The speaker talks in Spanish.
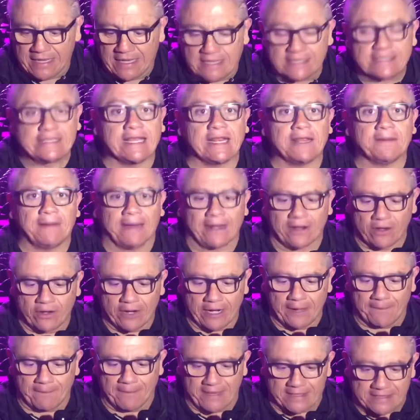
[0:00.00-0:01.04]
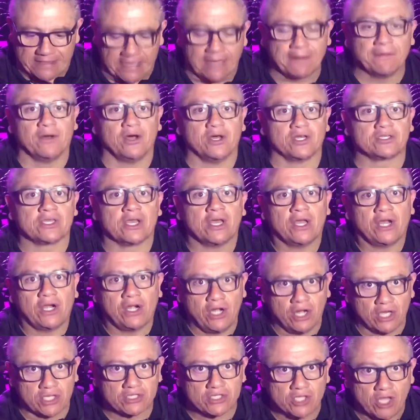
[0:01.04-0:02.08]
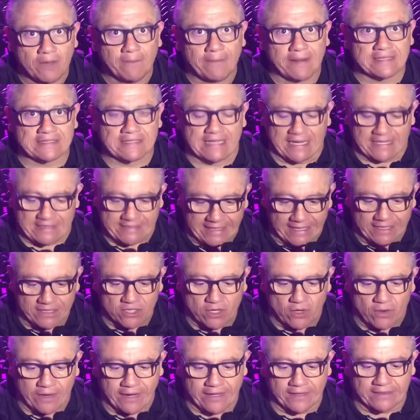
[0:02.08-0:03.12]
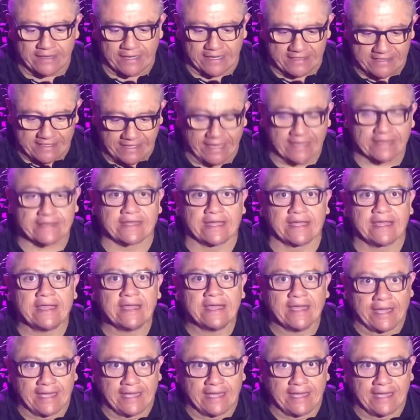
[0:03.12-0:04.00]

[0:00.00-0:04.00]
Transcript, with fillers: Sin embargo, repasemos los nombres de la 147.